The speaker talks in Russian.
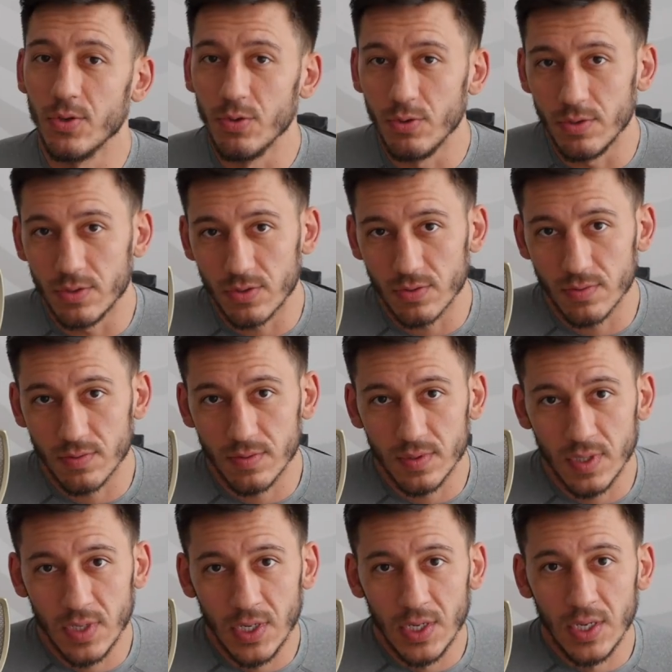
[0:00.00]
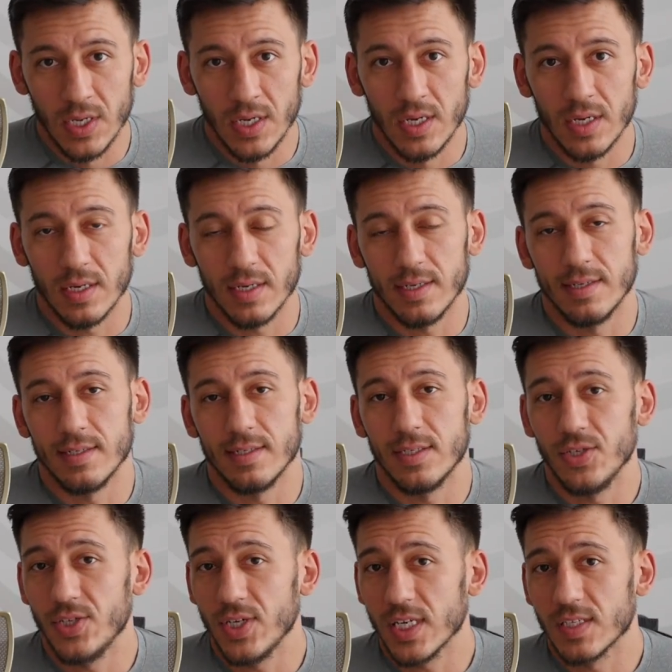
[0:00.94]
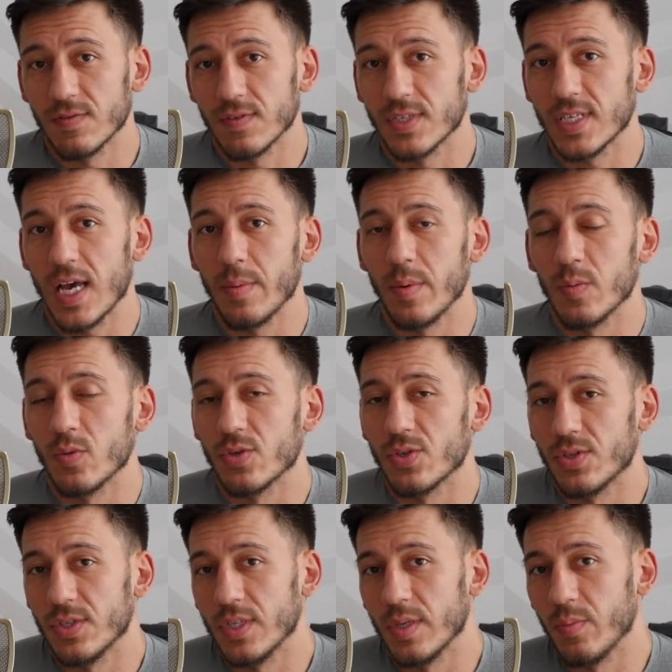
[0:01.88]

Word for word: Льюису. А, сейчас вы сами можете